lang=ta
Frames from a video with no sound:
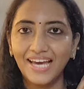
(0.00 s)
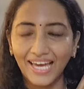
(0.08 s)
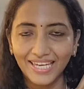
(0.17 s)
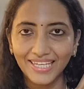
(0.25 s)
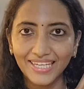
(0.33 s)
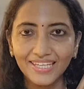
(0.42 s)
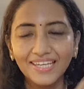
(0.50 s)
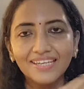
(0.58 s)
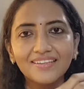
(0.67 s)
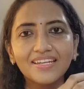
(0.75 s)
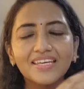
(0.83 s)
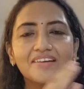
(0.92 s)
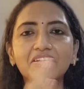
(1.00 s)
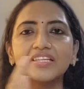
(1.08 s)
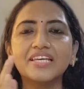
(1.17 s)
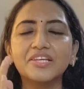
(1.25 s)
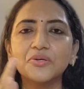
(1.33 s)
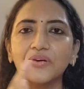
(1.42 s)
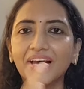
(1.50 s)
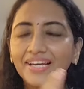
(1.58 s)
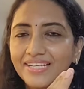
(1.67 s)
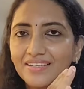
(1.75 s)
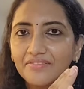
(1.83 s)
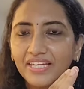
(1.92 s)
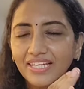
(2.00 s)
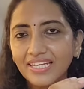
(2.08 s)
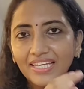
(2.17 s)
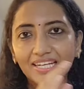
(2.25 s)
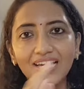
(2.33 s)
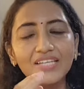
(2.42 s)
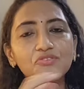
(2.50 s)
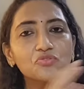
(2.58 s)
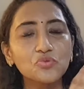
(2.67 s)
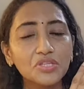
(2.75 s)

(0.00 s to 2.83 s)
ஹேங்கிங் இது நீங்க வந்து ஏதோ ஒரு ஐடல் வைக்கிறீங்கன்னா அது